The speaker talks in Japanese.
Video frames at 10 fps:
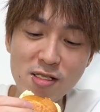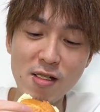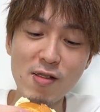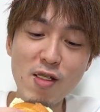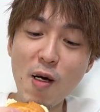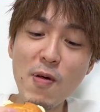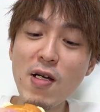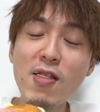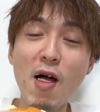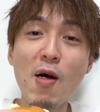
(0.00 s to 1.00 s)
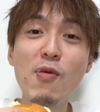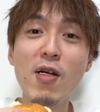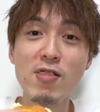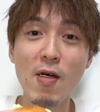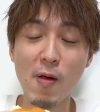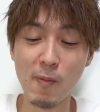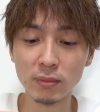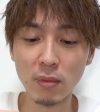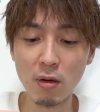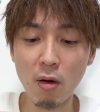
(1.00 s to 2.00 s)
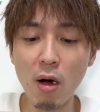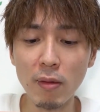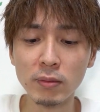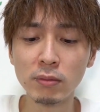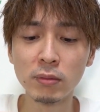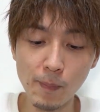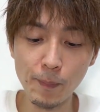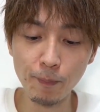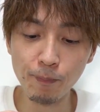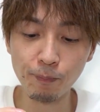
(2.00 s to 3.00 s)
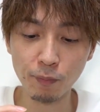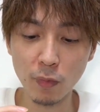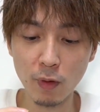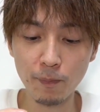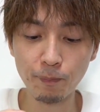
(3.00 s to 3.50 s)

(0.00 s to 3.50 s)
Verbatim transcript: 待って、食べれない、溢れて。わっ！うん。